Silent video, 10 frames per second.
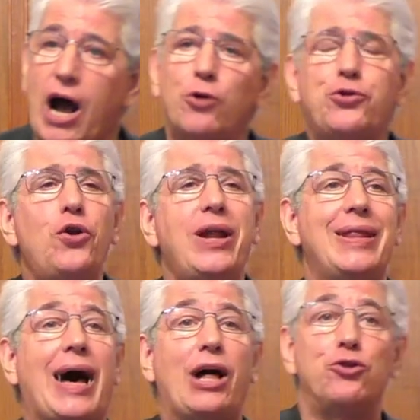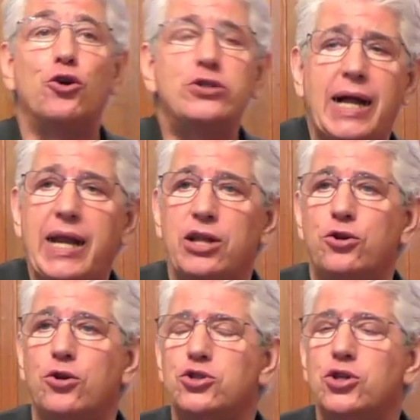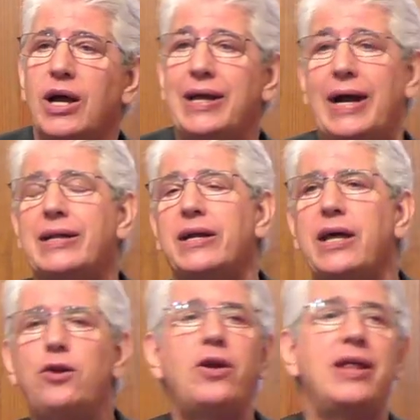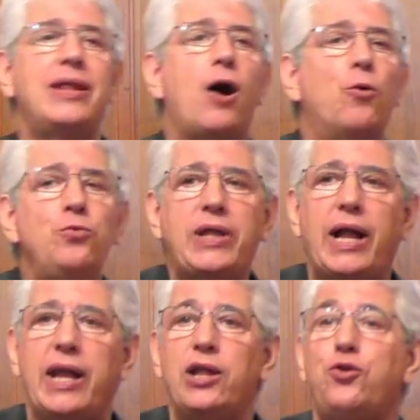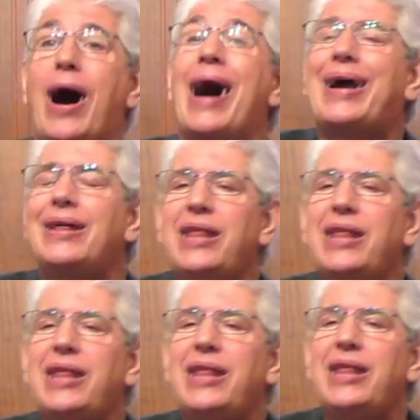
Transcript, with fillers: a otro le da dos talentos y al tercero le da un talento a cada